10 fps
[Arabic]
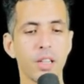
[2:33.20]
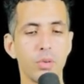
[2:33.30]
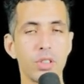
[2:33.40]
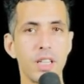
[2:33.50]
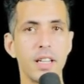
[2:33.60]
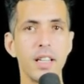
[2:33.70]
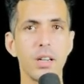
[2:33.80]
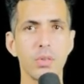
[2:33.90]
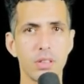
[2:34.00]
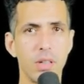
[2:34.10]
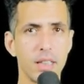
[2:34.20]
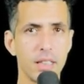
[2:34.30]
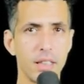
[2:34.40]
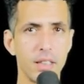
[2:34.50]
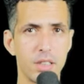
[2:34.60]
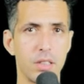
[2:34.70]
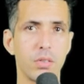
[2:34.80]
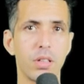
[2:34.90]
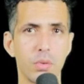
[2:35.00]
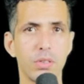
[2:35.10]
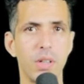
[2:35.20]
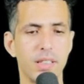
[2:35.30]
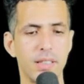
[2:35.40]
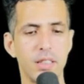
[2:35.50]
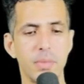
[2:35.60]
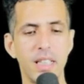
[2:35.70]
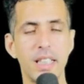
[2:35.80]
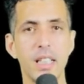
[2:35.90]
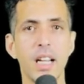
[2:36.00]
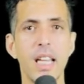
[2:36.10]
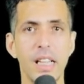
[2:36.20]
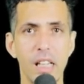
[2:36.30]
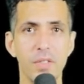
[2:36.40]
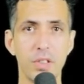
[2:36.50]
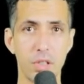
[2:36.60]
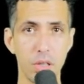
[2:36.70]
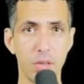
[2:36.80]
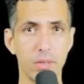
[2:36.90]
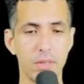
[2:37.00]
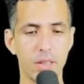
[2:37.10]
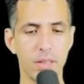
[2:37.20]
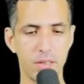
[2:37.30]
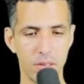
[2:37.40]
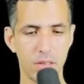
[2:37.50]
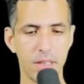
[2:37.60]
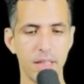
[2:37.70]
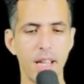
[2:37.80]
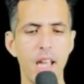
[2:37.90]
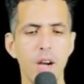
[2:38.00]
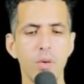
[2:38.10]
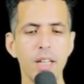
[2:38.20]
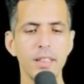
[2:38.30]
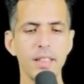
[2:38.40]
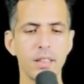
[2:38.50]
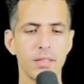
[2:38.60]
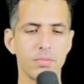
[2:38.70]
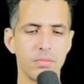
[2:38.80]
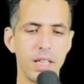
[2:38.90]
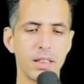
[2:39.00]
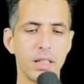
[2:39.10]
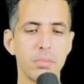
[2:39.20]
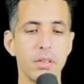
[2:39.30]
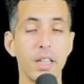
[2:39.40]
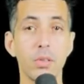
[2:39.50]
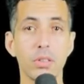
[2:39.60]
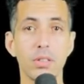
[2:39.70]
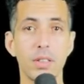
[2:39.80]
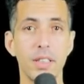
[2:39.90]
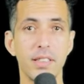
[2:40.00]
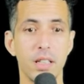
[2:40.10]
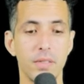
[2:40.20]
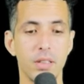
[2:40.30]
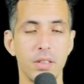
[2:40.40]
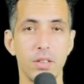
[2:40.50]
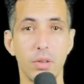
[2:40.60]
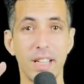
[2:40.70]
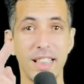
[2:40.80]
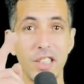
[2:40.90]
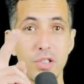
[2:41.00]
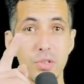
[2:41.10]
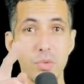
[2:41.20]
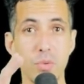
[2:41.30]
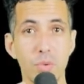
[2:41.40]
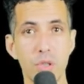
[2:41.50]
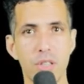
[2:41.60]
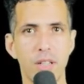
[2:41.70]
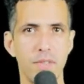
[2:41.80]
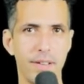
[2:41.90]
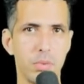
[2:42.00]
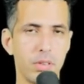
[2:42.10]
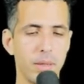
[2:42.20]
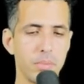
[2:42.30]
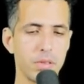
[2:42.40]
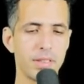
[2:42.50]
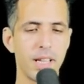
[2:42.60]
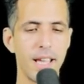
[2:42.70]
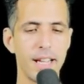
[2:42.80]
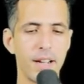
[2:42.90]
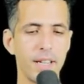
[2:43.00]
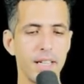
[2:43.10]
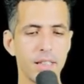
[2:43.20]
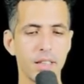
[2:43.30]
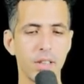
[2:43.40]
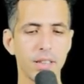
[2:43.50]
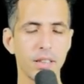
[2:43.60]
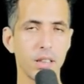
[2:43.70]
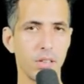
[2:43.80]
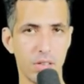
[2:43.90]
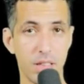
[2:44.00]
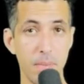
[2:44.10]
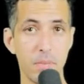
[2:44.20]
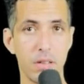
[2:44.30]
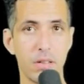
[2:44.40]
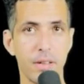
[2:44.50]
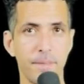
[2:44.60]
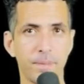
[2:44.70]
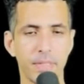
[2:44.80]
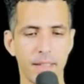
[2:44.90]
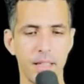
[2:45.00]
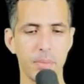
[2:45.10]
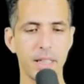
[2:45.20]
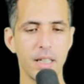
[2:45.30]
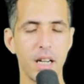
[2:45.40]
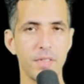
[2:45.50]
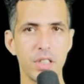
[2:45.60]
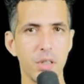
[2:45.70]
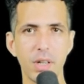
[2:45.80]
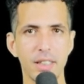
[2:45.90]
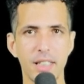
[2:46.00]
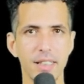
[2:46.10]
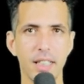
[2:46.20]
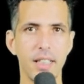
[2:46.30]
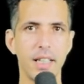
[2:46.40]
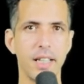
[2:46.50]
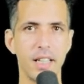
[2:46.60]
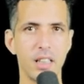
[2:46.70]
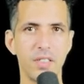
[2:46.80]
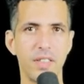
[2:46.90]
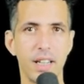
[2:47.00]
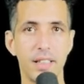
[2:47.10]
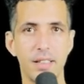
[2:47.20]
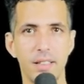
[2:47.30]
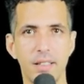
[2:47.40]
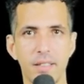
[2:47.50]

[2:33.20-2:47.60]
والثانيه وسط واحد الكونديشن ولا وسط واحد ستيتمنت اللي هي اف تو اوكي وعندي لات نمبر ايكوال تو 77 دونك عندي جوج فاريبل نمبرز راه هنا كونسول لوك نمبر الا بغينا نافيشيو غادي تعطيني undefined